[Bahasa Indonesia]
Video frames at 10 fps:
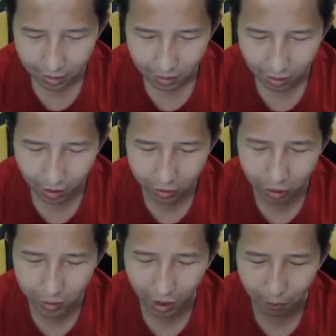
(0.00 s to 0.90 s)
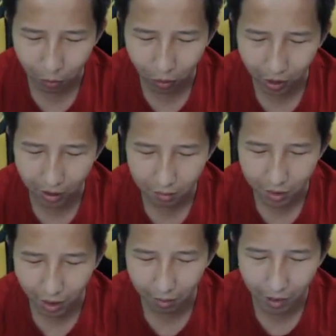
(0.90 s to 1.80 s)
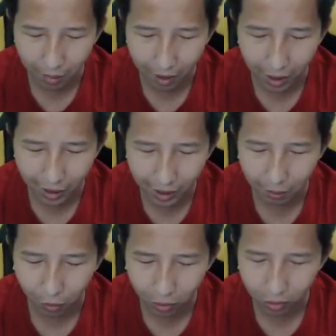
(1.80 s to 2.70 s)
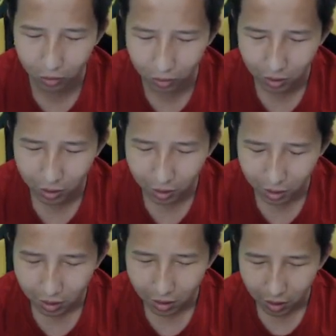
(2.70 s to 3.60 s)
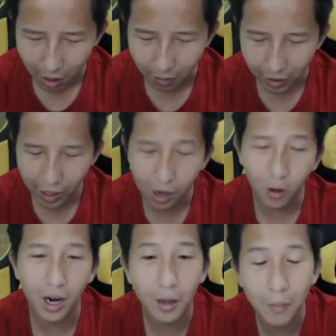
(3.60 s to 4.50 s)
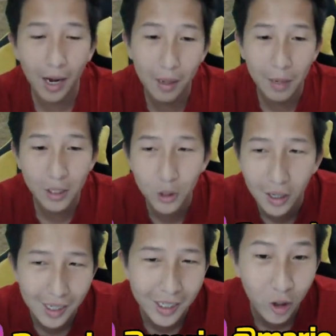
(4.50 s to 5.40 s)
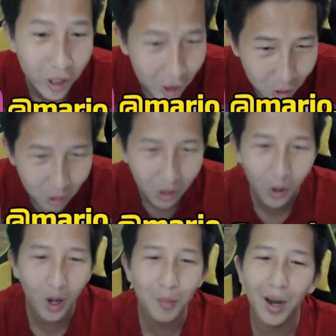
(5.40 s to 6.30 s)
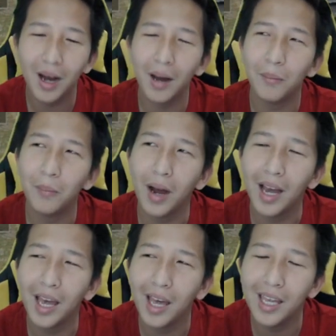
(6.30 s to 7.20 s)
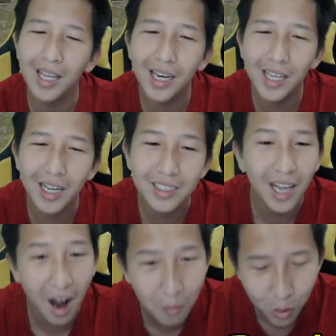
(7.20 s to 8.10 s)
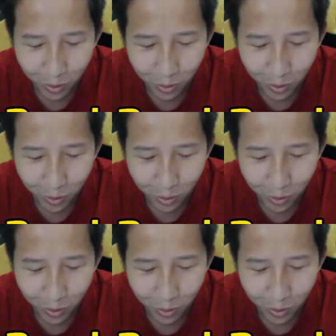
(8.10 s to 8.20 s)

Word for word: Kalian juga bisa ngepron ya, biar lebih aman lagi ngepron tuh. Apalagi kalau kalian pakai baju yang ijo-ijo, kalau nggak pakai gili yang sarang burung.